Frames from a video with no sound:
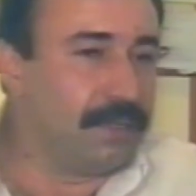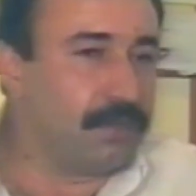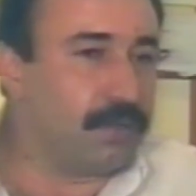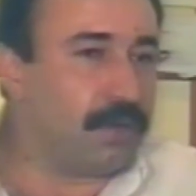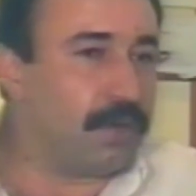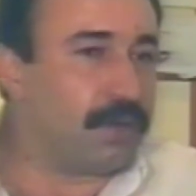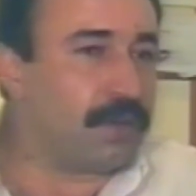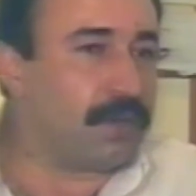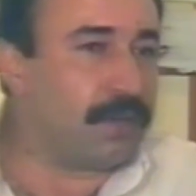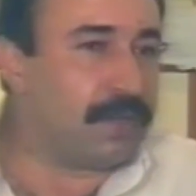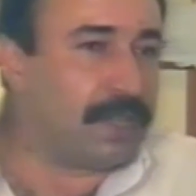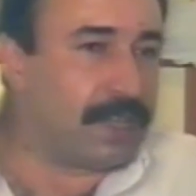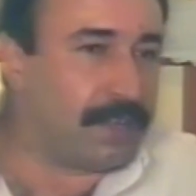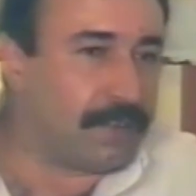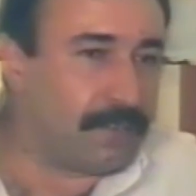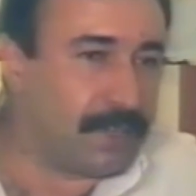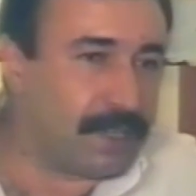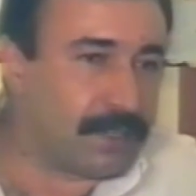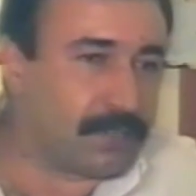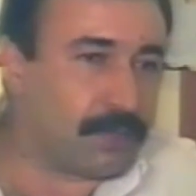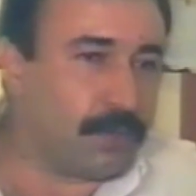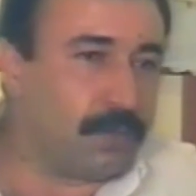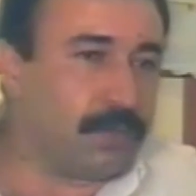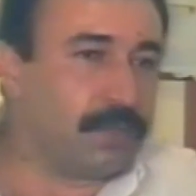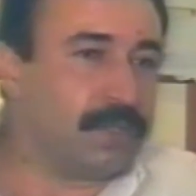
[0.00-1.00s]
Korolar
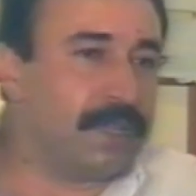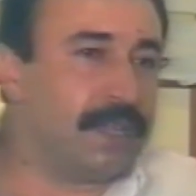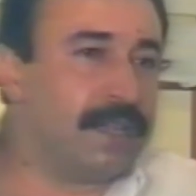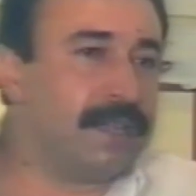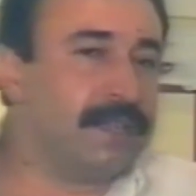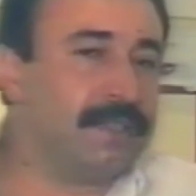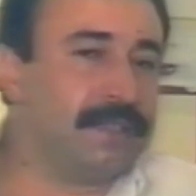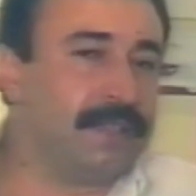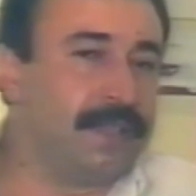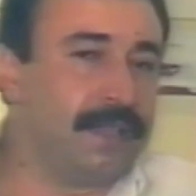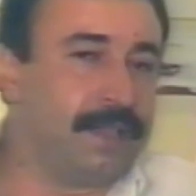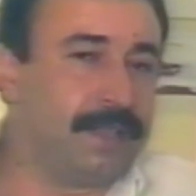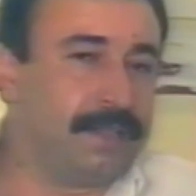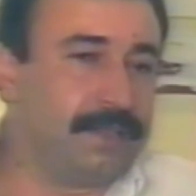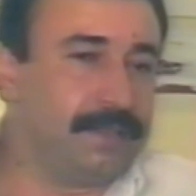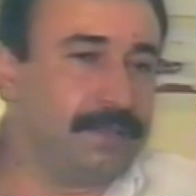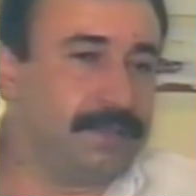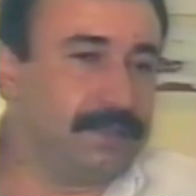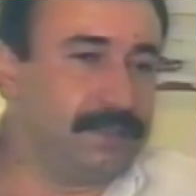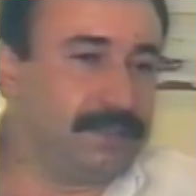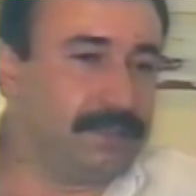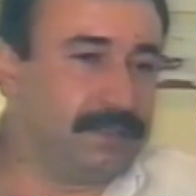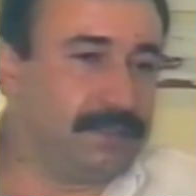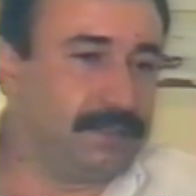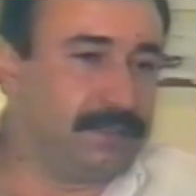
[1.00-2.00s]
var. Onların da
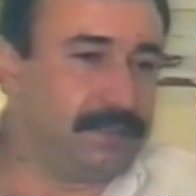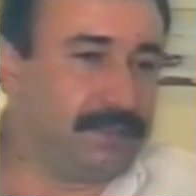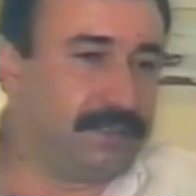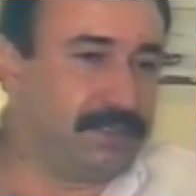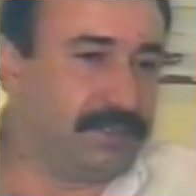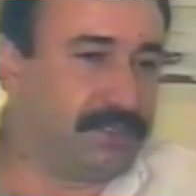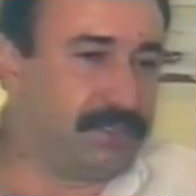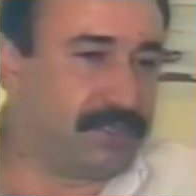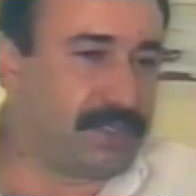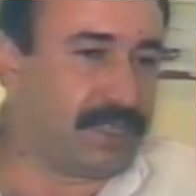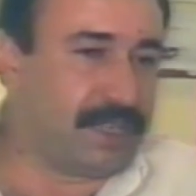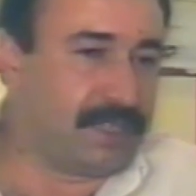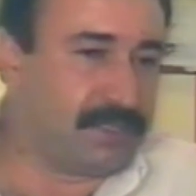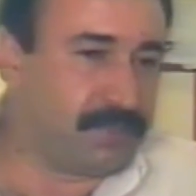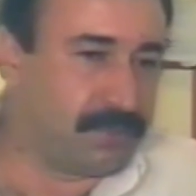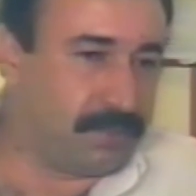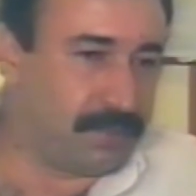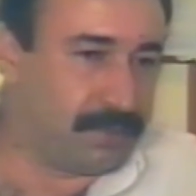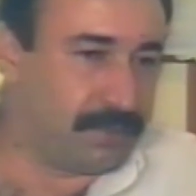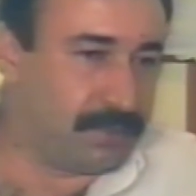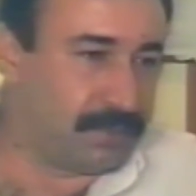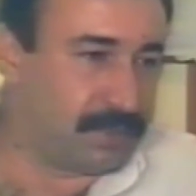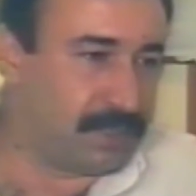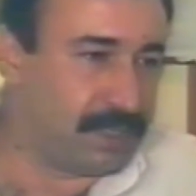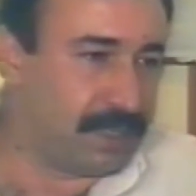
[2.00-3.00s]
icracı
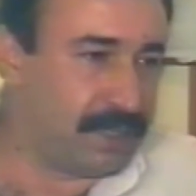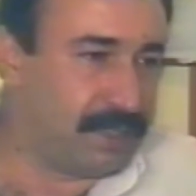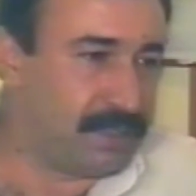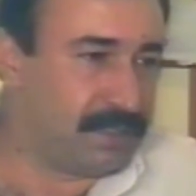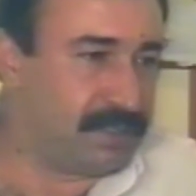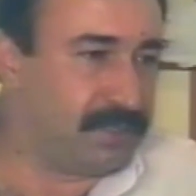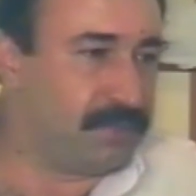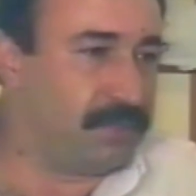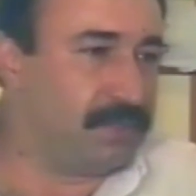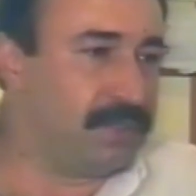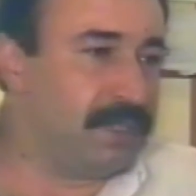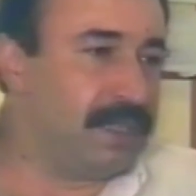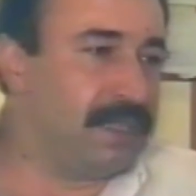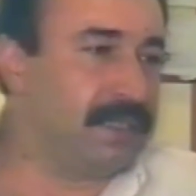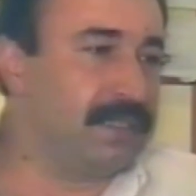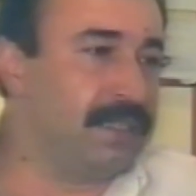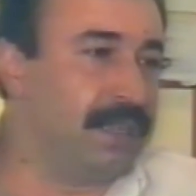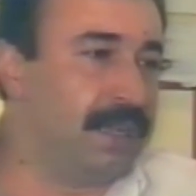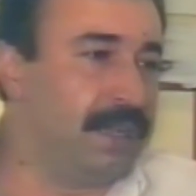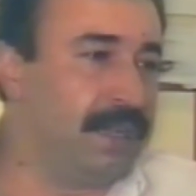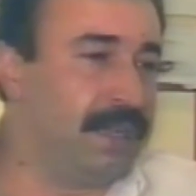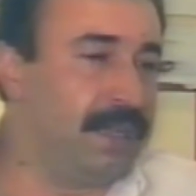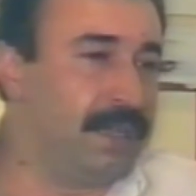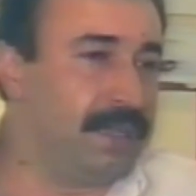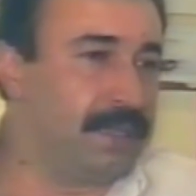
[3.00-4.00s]
oldukları için onların
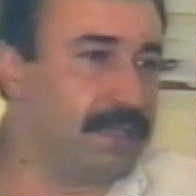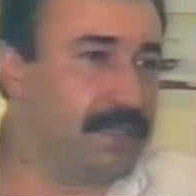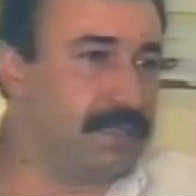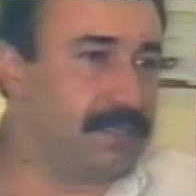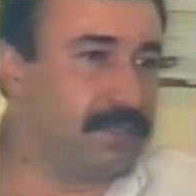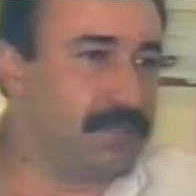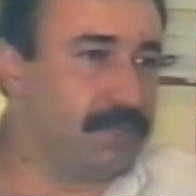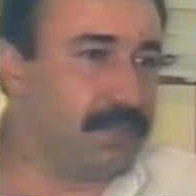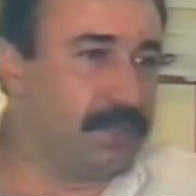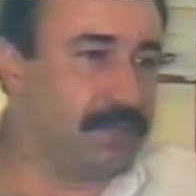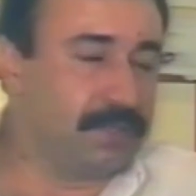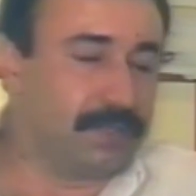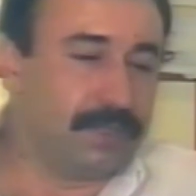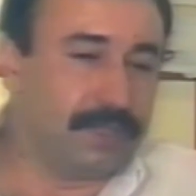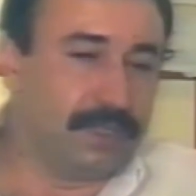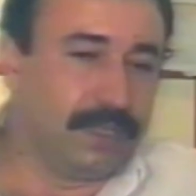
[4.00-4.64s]
da alakası yok.